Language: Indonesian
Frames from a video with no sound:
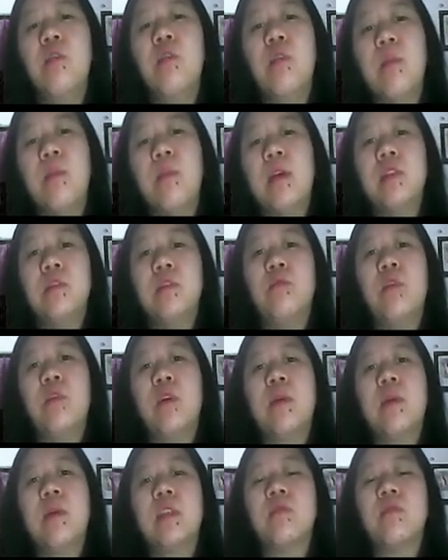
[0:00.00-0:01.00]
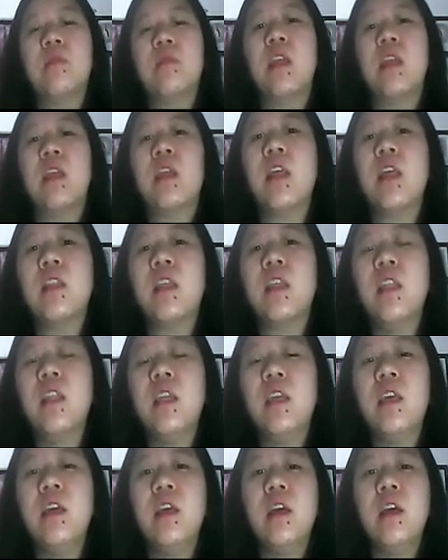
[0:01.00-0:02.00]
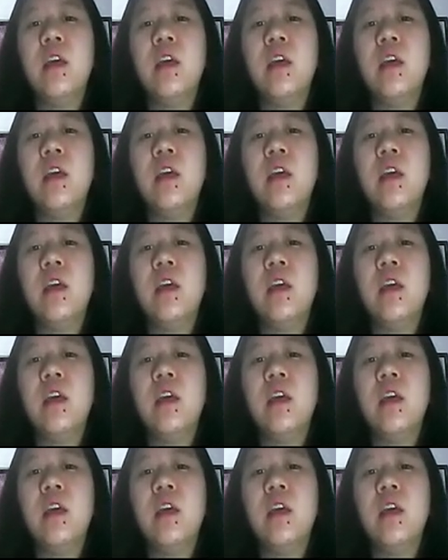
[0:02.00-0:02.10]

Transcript: keluar masuk, keluar masuk. Kira-kira tadi